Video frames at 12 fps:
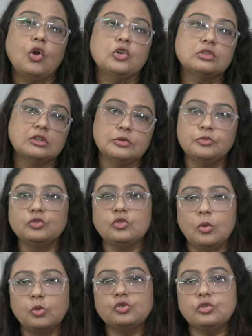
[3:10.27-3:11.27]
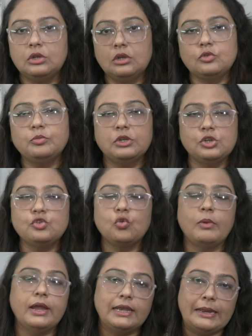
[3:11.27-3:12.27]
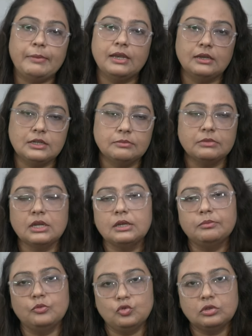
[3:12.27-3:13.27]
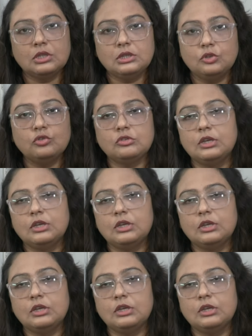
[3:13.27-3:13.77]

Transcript: অস্কার ব্রুজো অবশ্যই একটু বেশি সময় নেবেন টিমটাকে বুঝতে তিনি